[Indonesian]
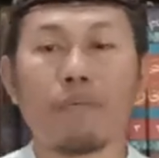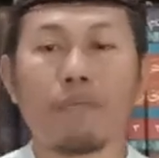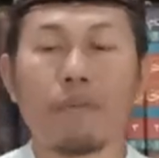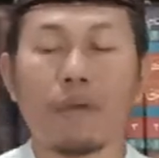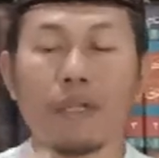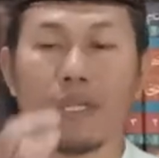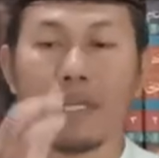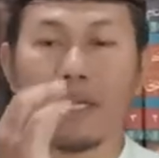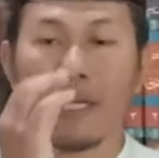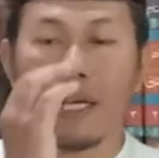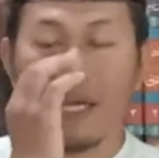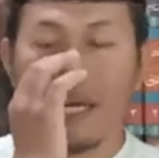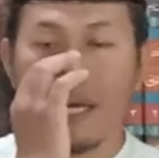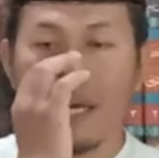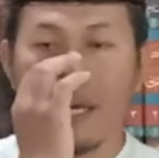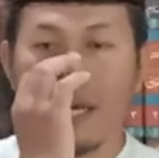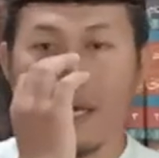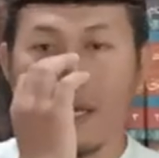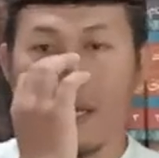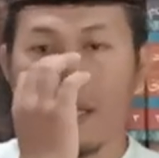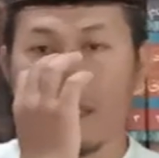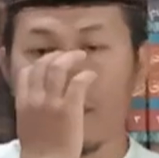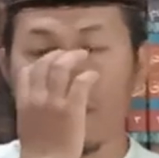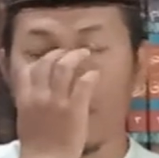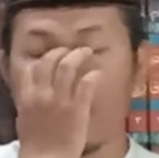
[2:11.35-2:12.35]

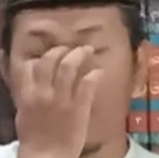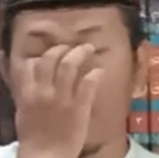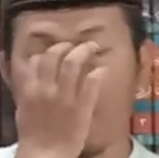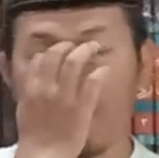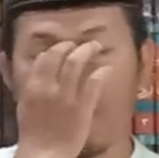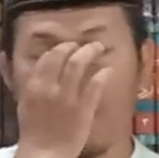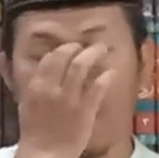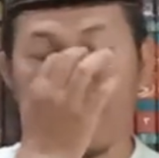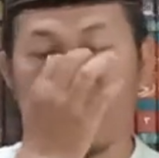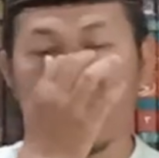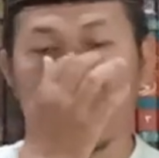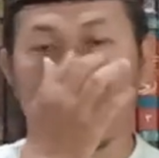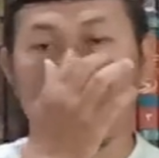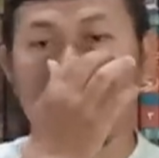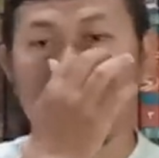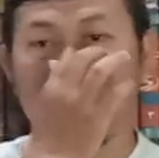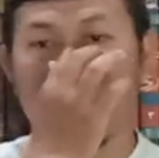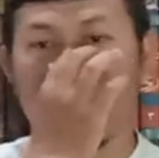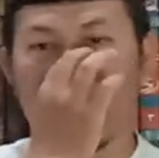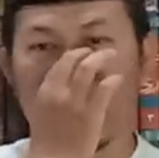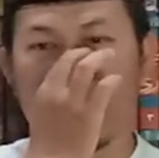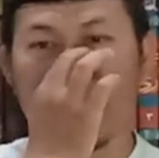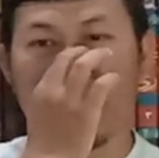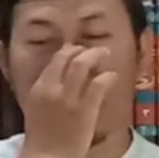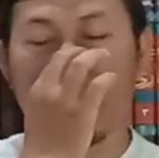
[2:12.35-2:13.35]
Melihat
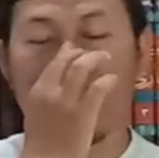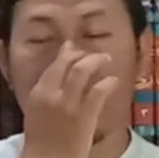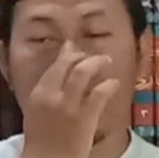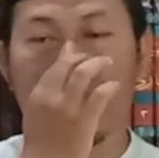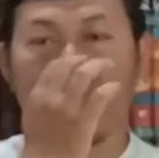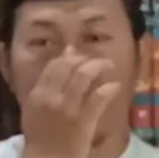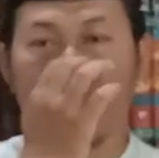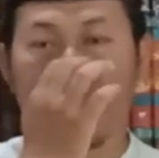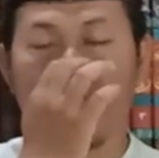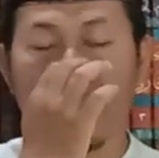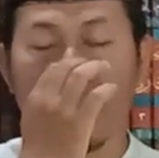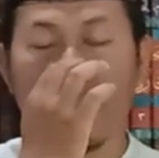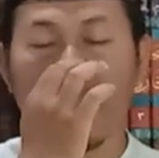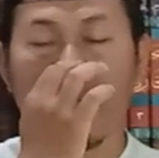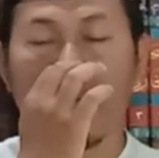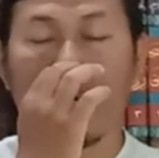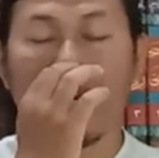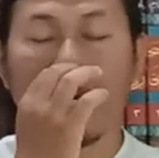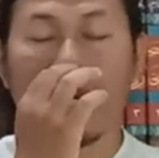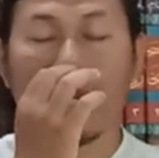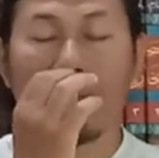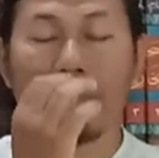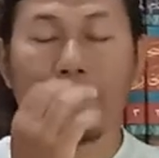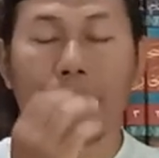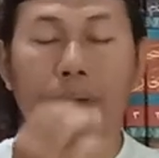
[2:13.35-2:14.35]
jabatan
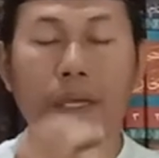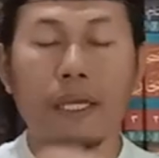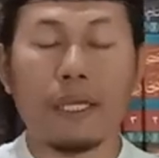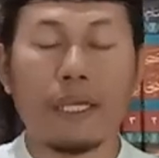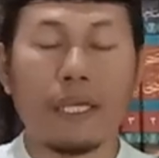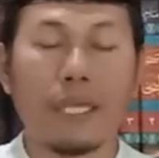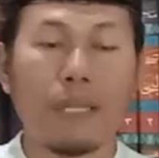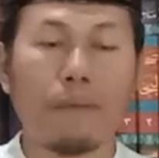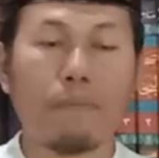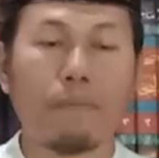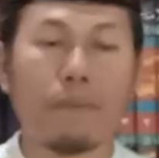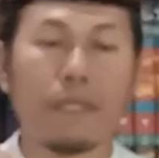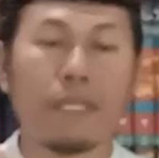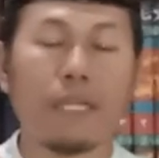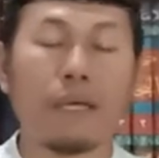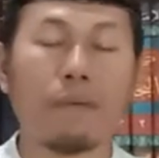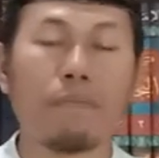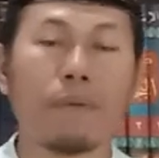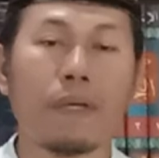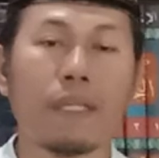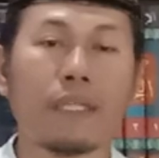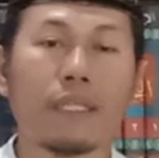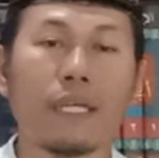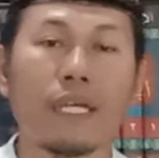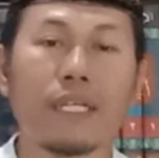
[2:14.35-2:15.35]
megah, pengen
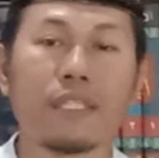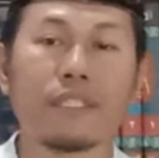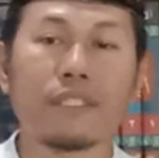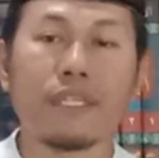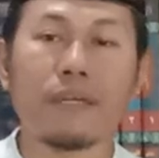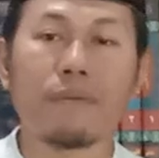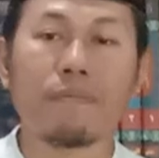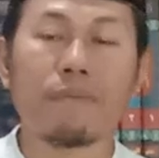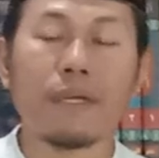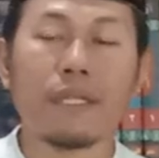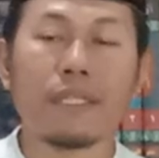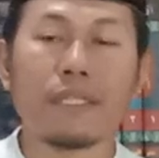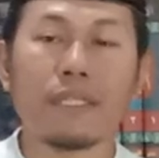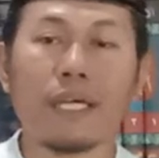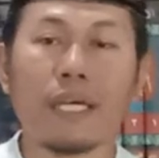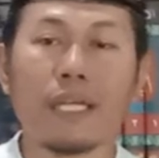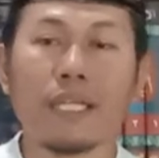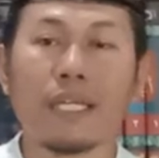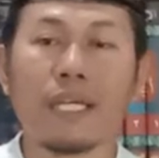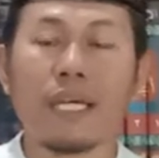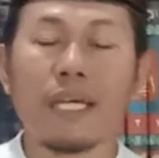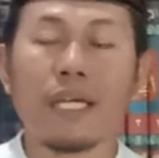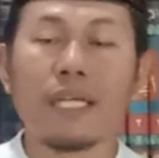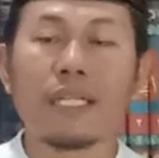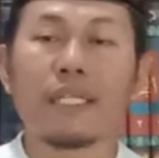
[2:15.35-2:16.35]
mendapatkan jabatan.
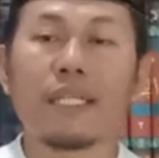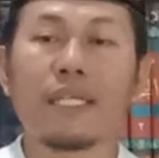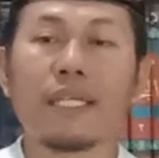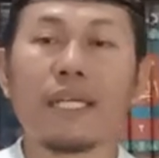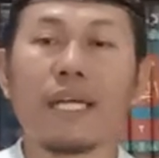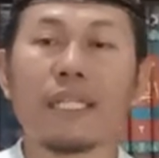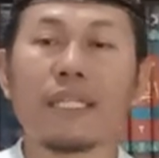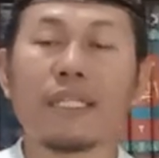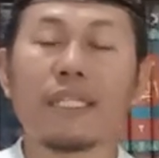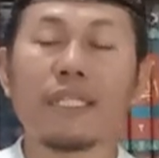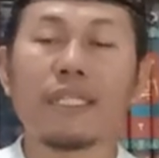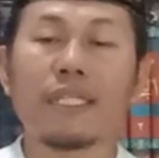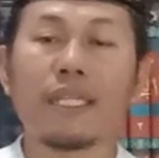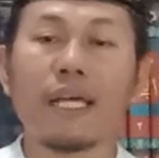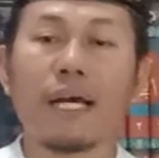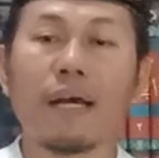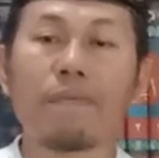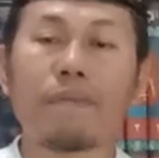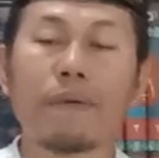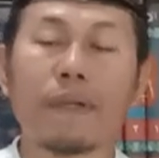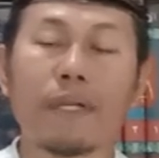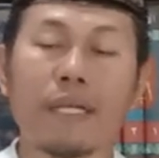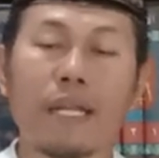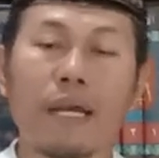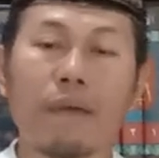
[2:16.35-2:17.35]
Dia
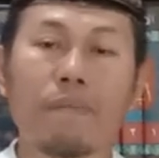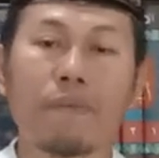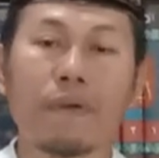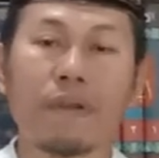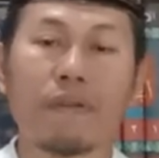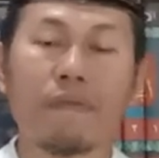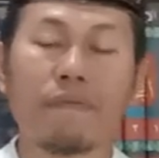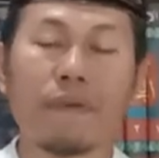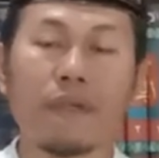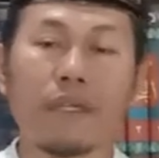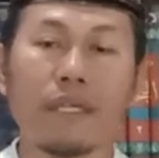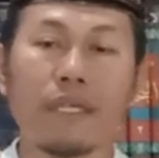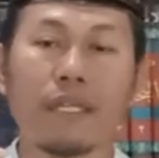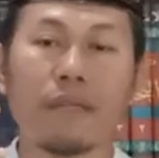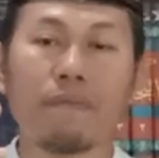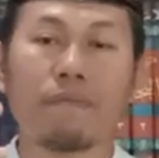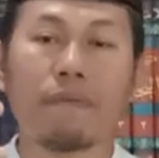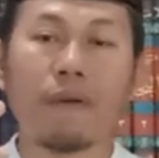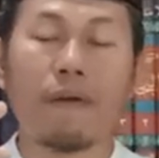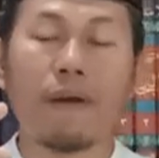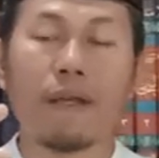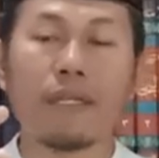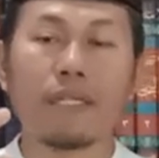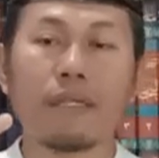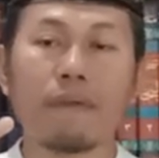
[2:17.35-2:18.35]
tidak pernah berpikir
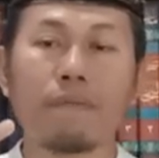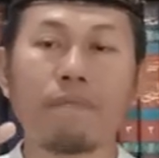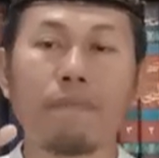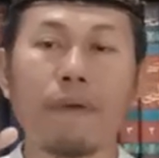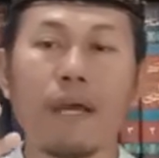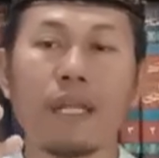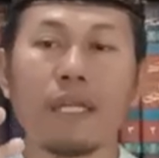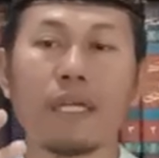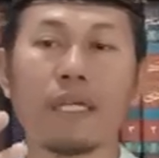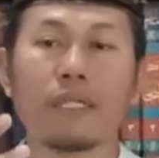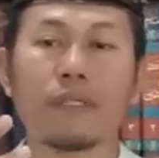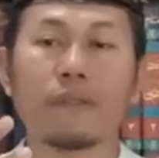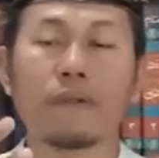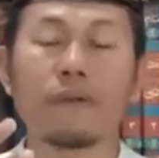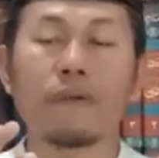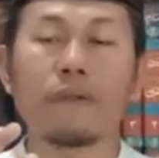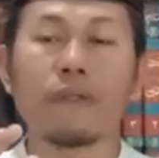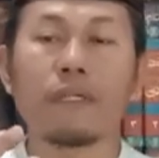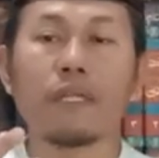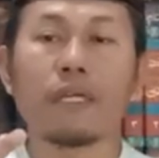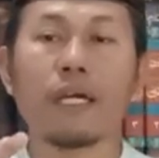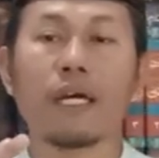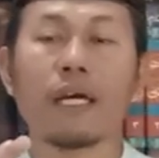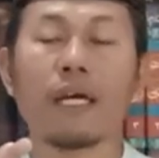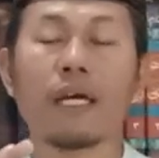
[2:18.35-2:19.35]
bahwa di balik
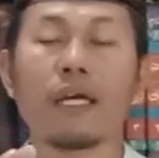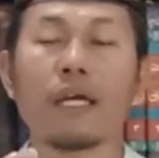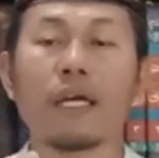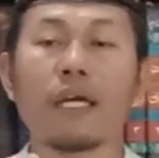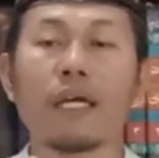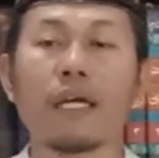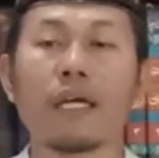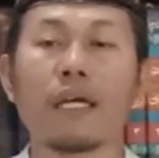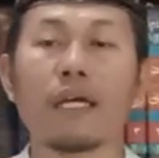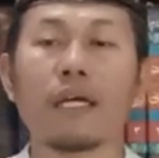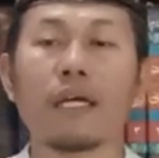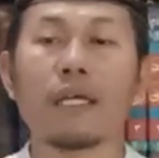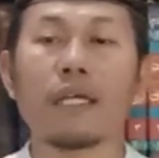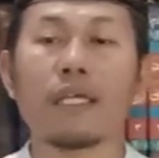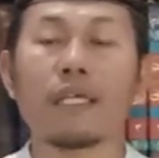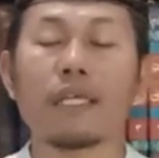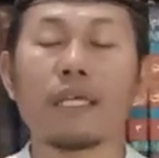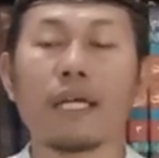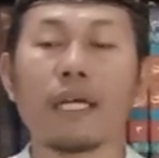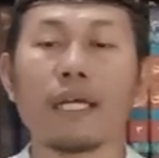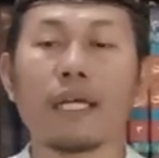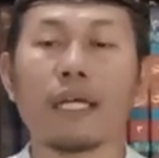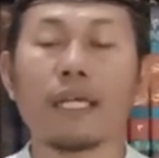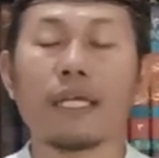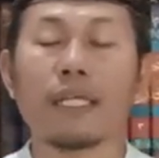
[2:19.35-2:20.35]
dunia
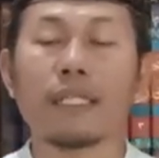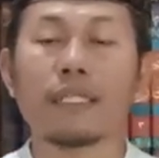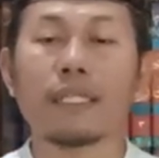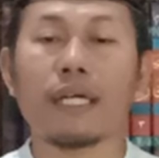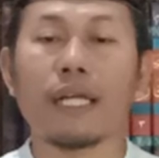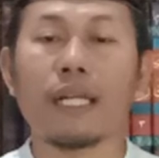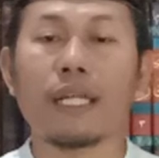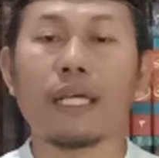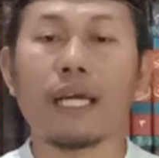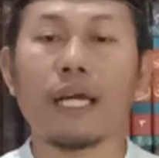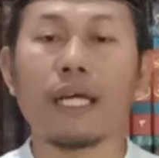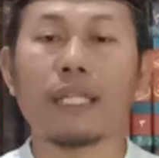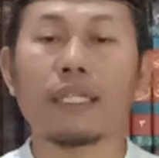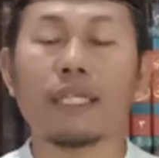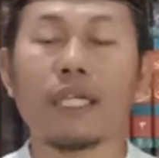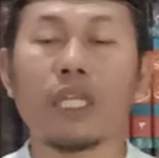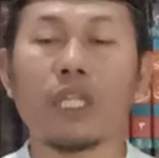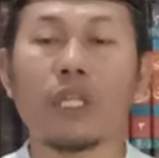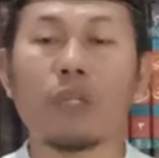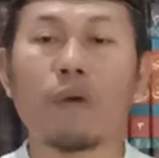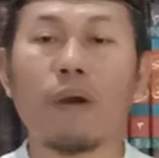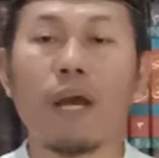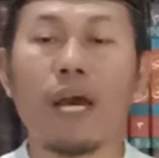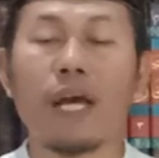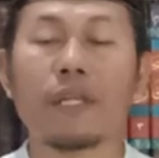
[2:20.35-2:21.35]
yang kita lihat
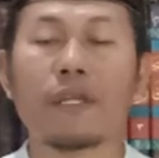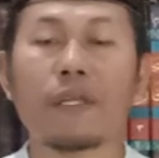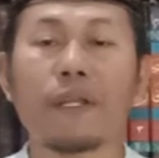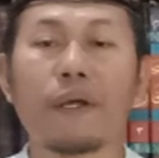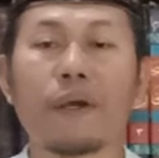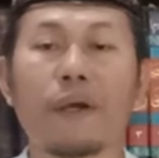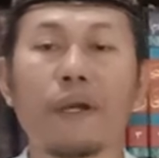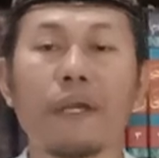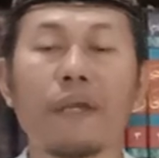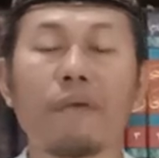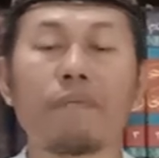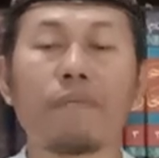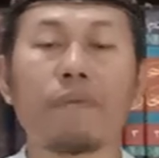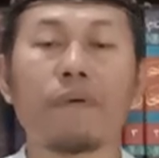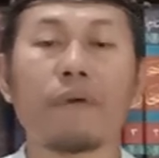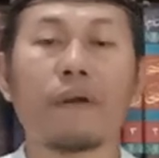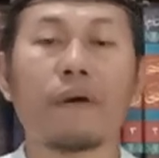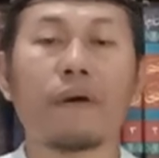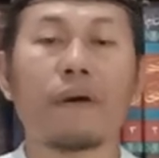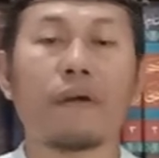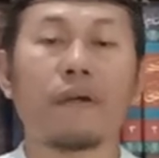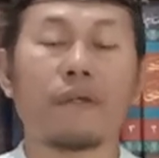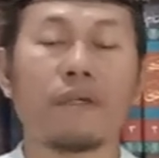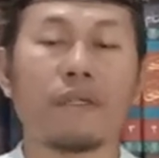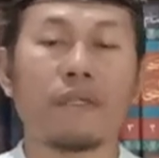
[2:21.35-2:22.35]
itu ada
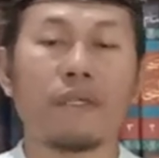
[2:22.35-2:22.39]
ibrah.